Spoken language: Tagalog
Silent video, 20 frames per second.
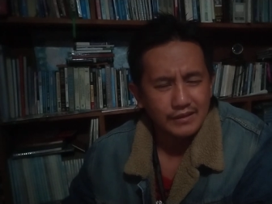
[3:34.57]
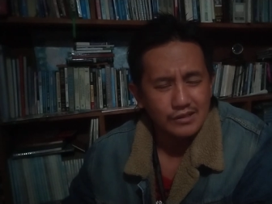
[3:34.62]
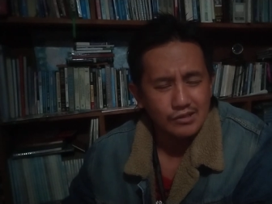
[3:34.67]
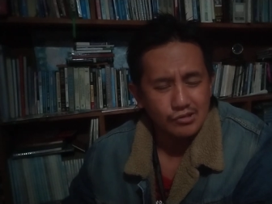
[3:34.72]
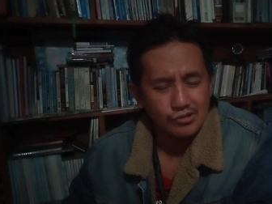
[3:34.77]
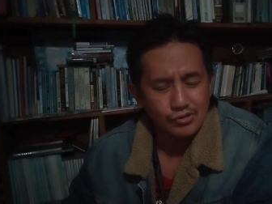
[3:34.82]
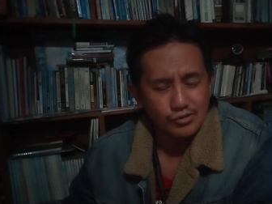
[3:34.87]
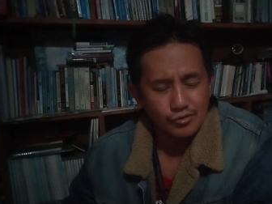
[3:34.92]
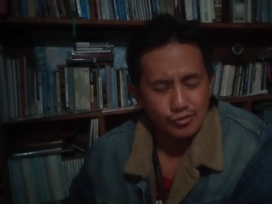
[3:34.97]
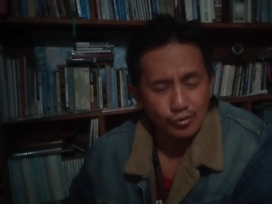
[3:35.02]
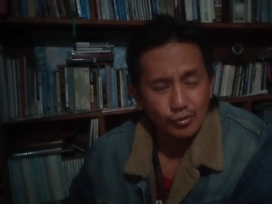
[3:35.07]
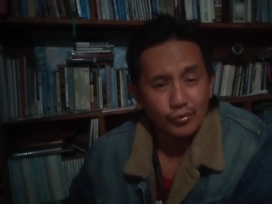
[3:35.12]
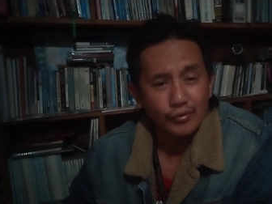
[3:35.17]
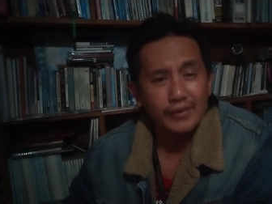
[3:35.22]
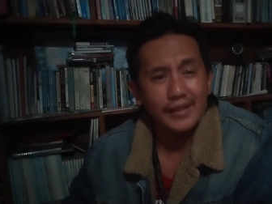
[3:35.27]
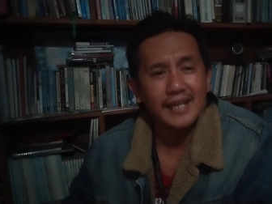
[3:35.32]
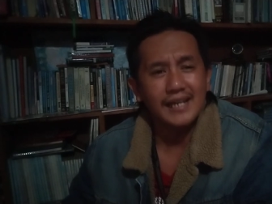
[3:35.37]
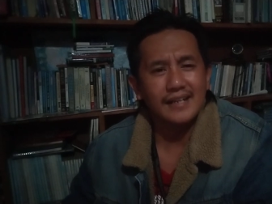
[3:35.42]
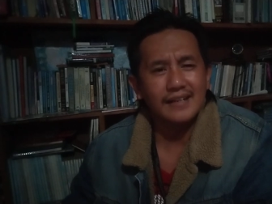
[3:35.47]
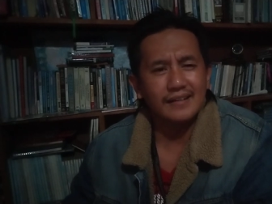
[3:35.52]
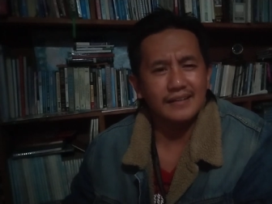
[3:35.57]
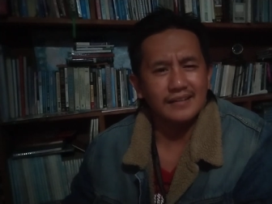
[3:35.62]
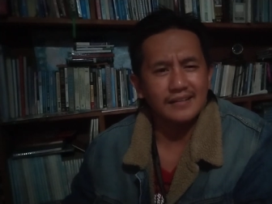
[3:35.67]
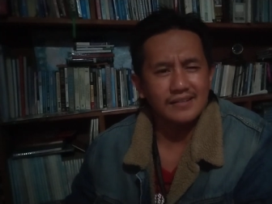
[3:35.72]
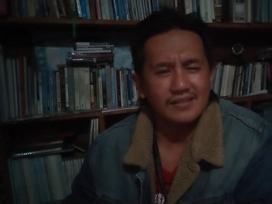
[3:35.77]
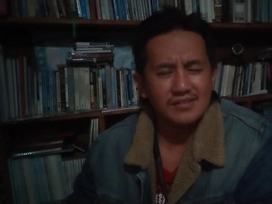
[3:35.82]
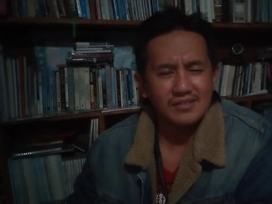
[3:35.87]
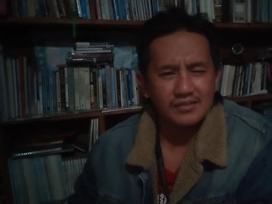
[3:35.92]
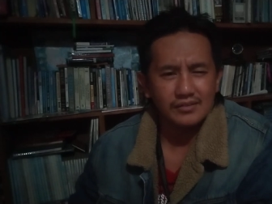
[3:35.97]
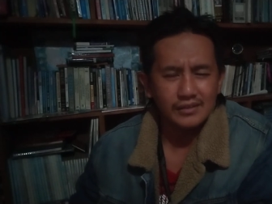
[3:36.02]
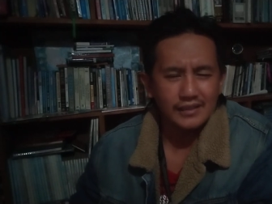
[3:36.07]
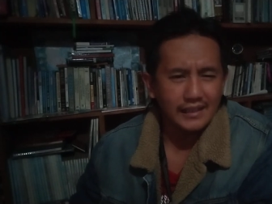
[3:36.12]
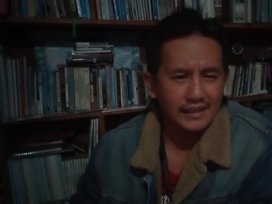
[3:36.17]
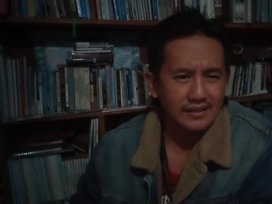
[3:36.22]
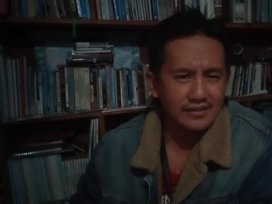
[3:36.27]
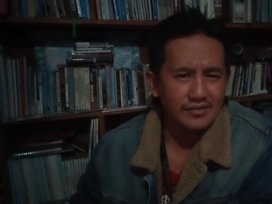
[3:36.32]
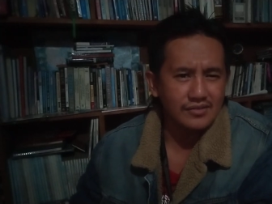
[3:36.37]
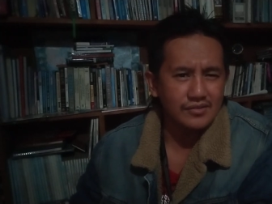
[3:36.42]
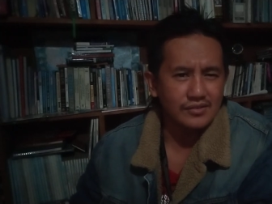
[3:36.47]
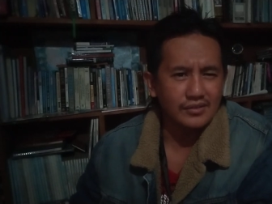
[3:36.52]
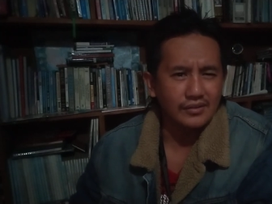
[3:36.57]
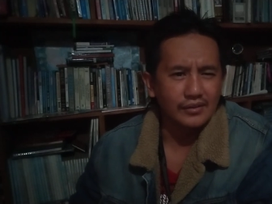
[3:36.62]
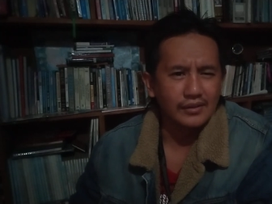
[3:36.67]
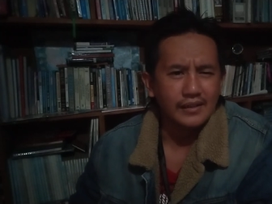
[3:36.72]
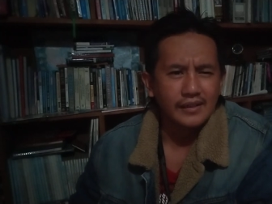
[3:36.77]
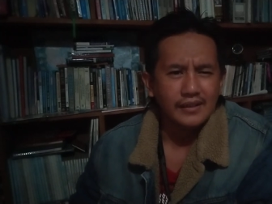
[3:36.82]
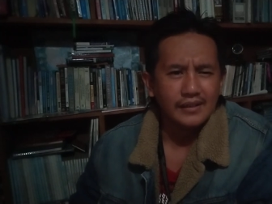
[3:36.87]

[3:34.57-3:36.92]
So that is the answer.